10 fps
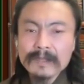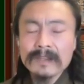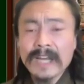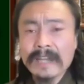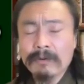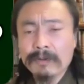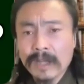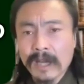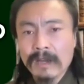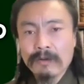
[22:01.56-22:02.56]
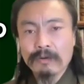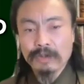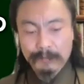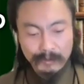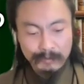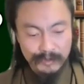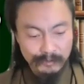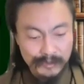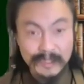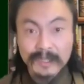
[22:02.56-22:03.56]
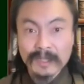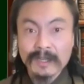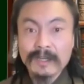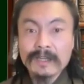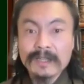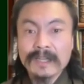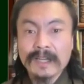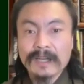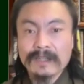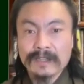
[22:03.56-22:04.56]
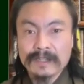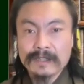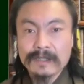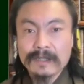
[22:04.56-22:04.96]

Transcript: なので、言葉を気をつけなきゃいけないんです。